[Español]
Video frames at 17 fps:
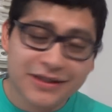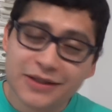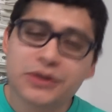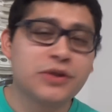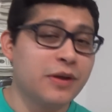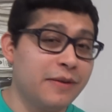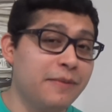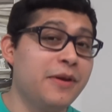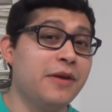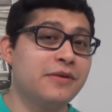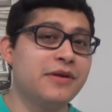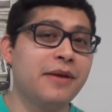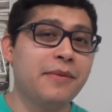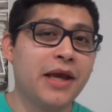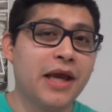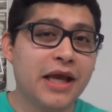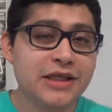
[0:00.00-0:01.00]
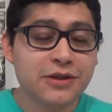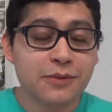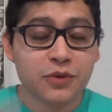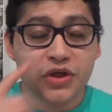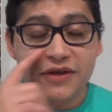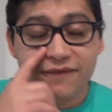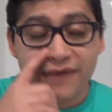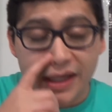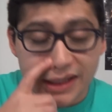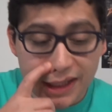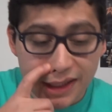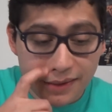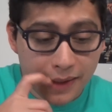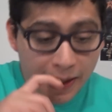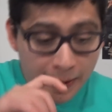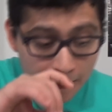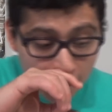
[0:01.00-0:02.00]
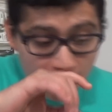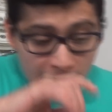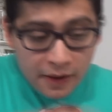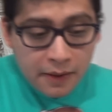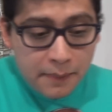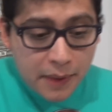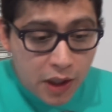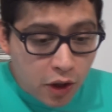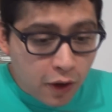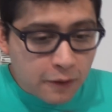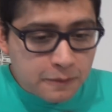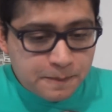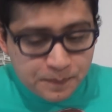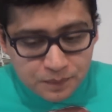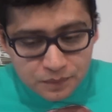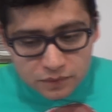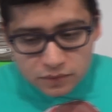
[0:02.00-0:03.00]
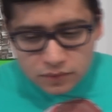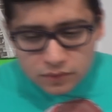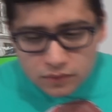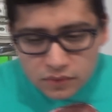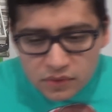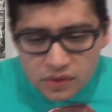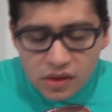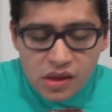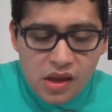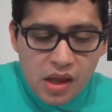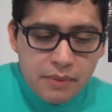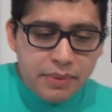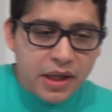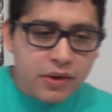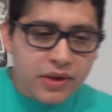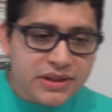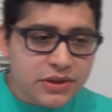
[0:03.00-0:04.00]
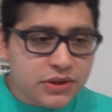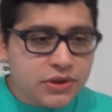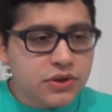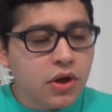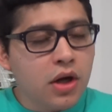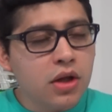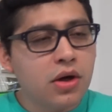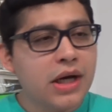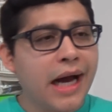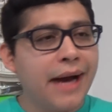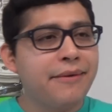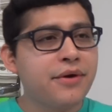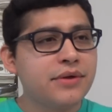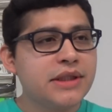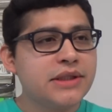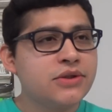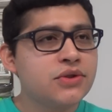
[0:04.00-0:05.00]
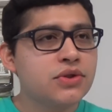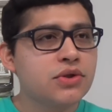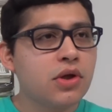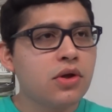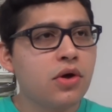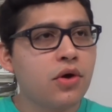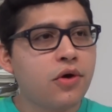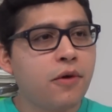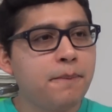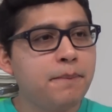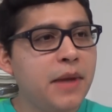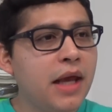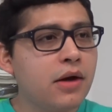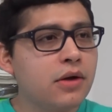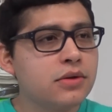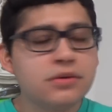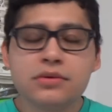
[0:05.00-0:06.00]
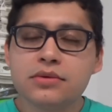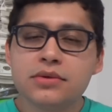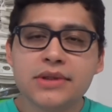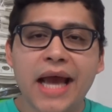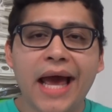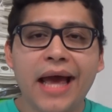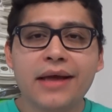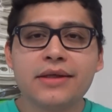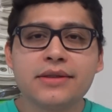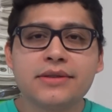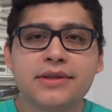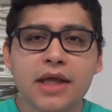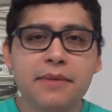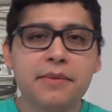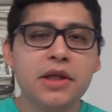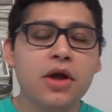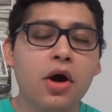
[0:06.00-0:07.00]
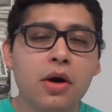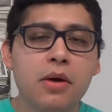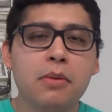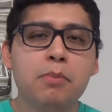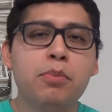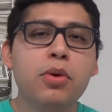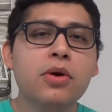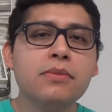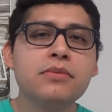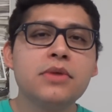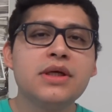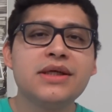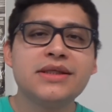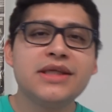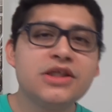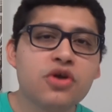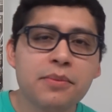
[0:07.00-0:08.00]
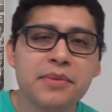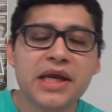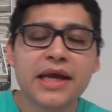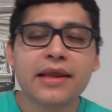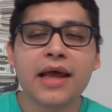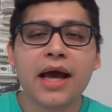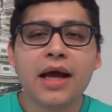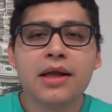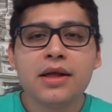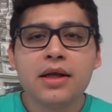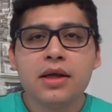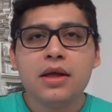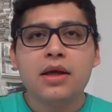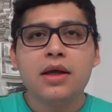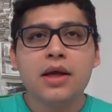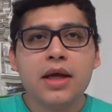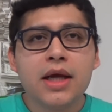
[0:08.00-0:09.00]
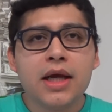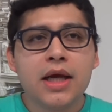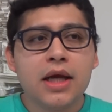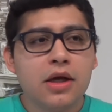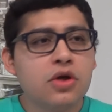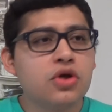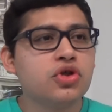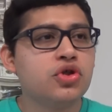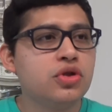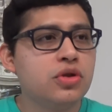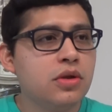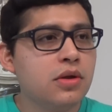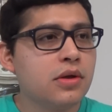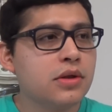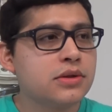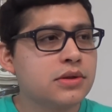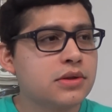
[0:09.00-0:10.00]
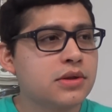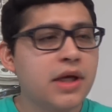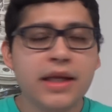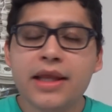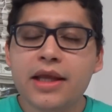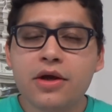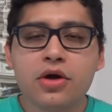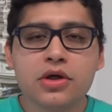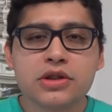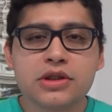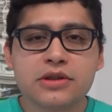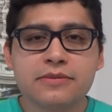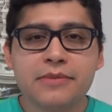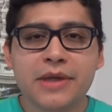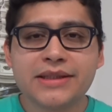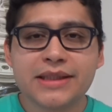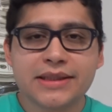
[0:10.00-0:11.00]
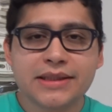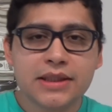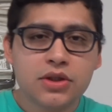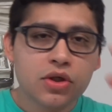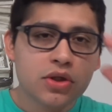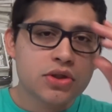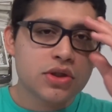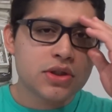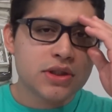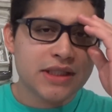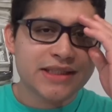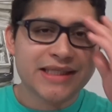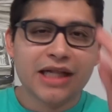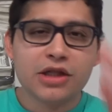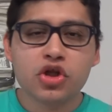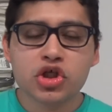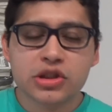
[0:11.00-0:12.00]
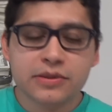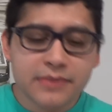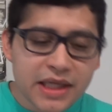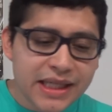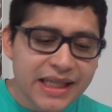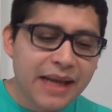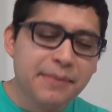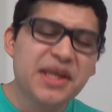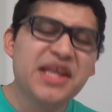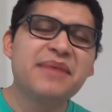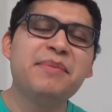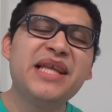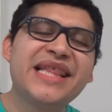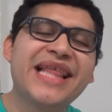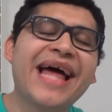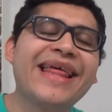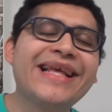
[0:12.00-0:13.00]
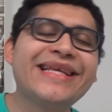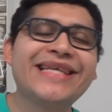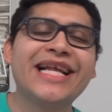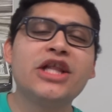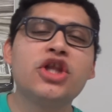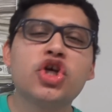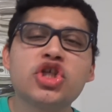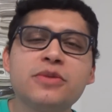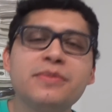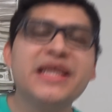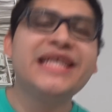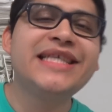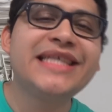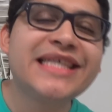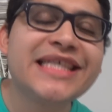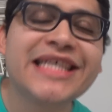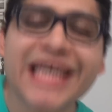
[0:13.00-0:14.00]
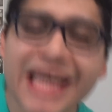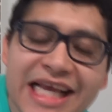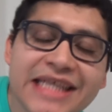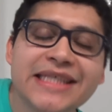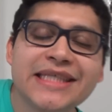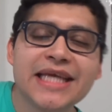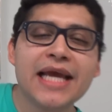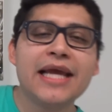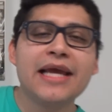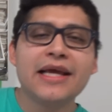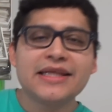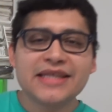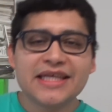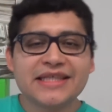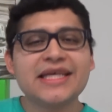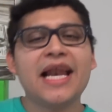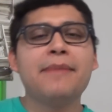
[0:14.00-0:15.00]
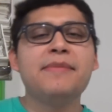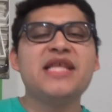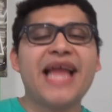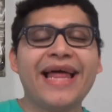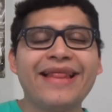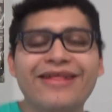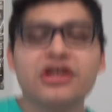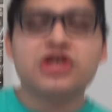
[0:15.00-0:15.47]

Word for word: Eso se me, se me hizo muy infantil, güey. Pero... Pero eso es todo, cabrón. Eso es todo. Rompieron. Ya. Terminó. Pum. Se hizo mierda. Eh, los, críticos más exitosos desde el 2000, la mitad desde el 2015, desde la mitad del